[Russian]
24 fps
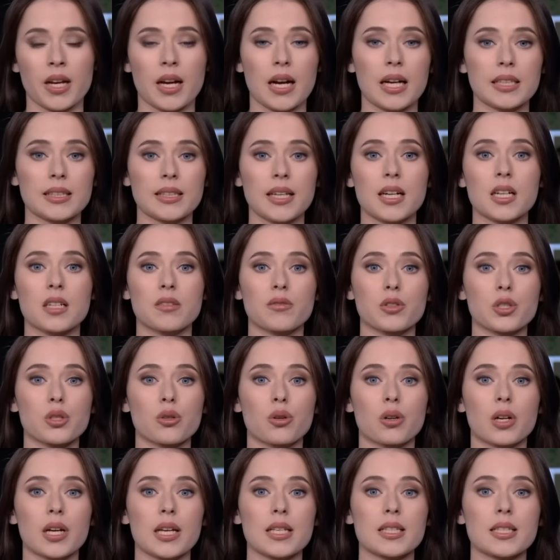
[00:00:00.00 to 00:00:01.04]
Однако
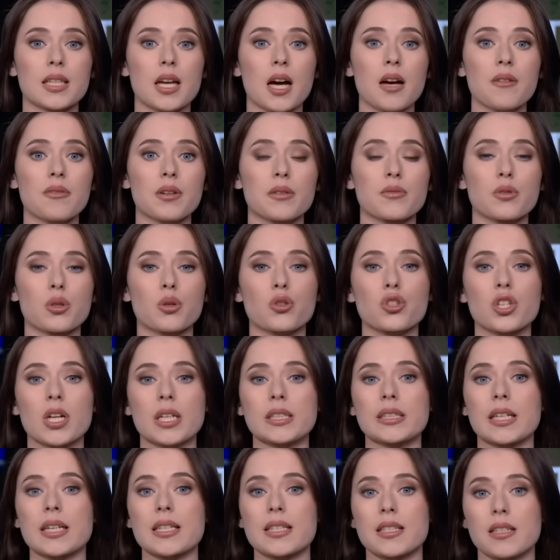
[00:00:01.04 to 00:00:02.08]
высокая ставка все же
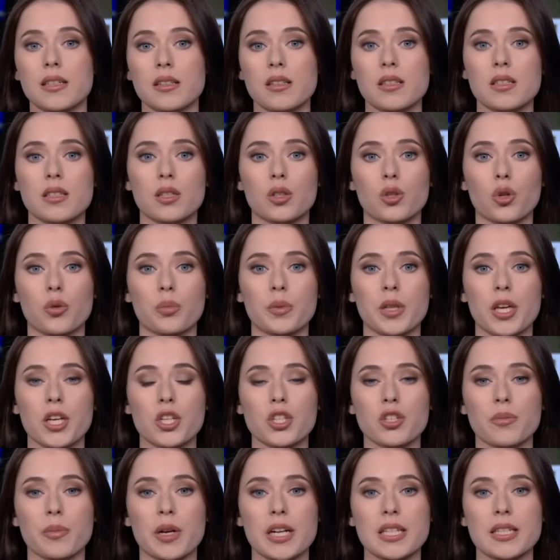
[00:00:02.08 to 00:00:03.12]
отразилась на
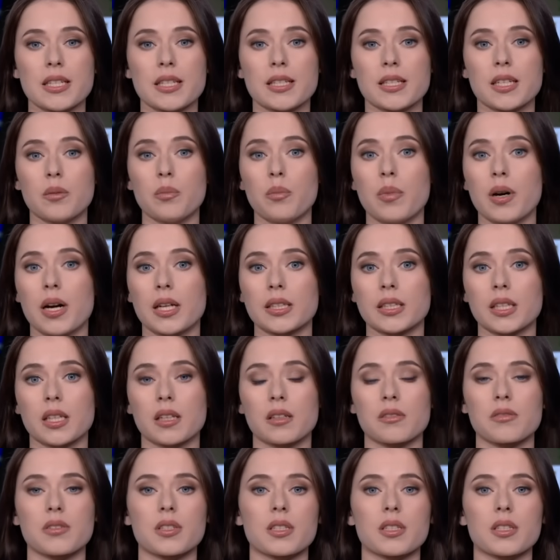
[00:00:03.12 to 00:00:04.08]
крупнейшем российском банке.